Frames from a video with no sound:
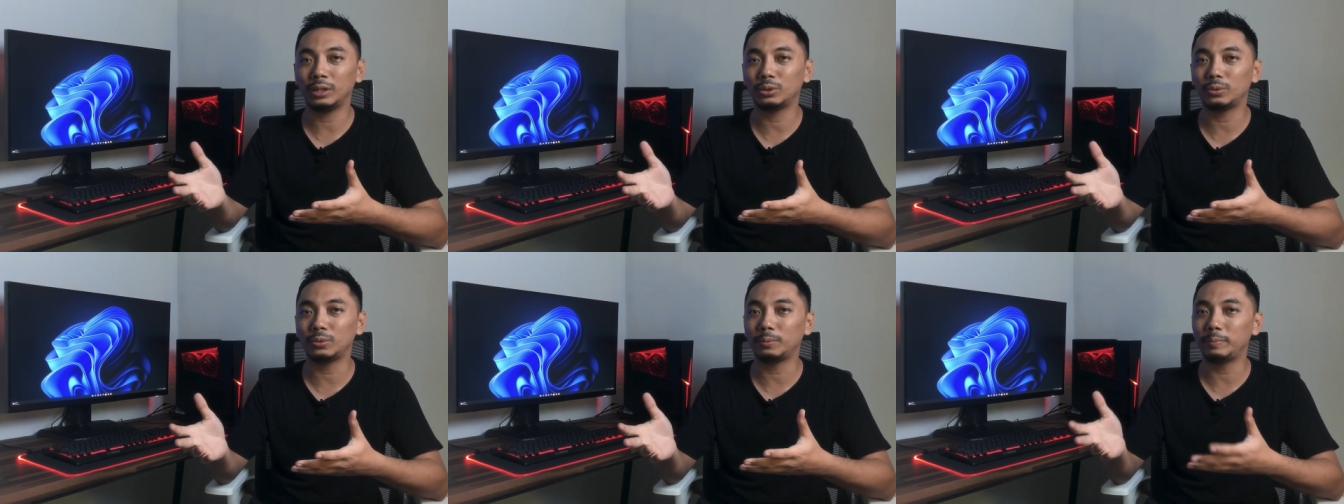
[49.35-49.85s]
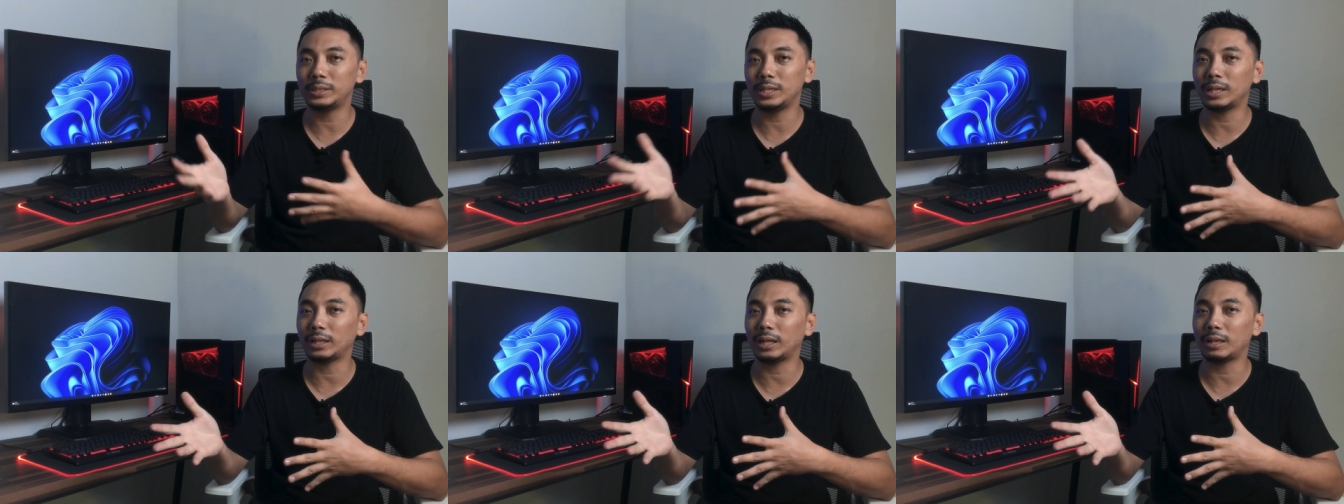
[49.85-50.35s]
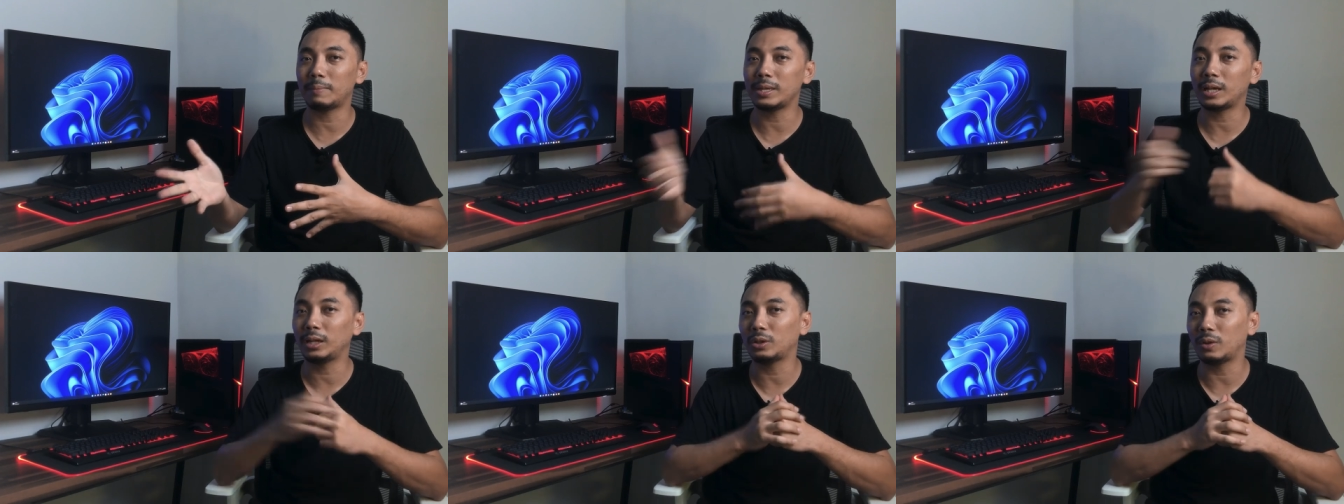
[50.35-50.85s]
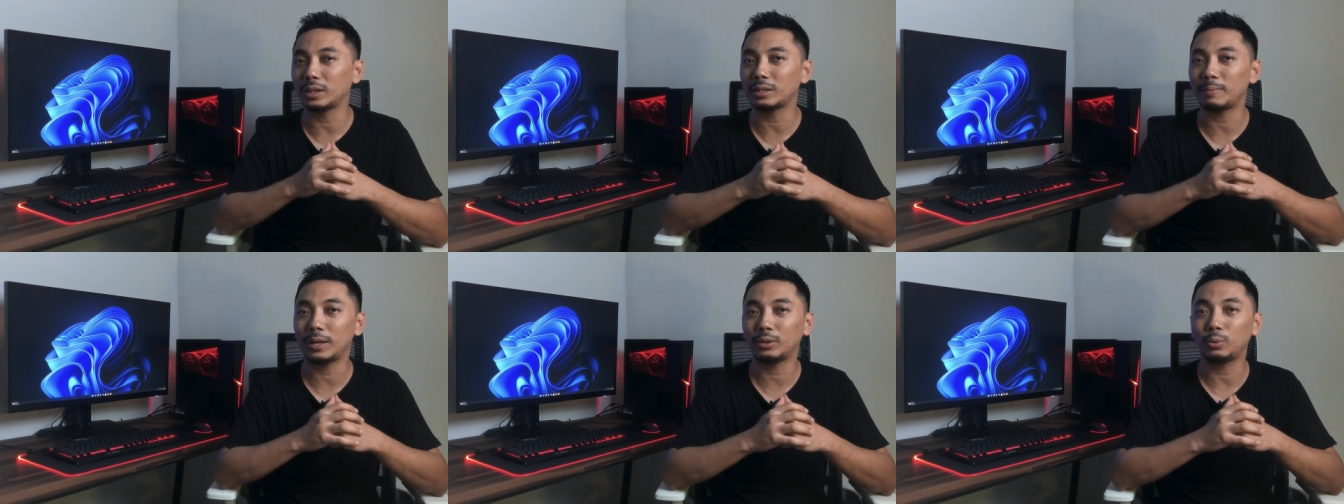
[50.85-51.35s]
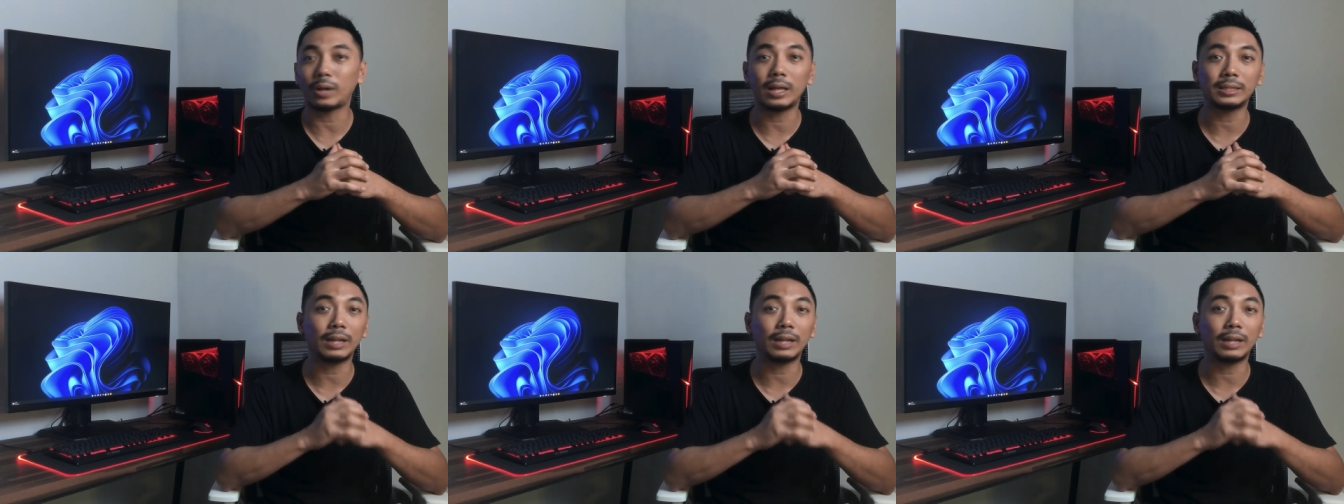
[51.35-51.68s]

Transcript: itu PC-nya ternyata banyak ditolak sama tukang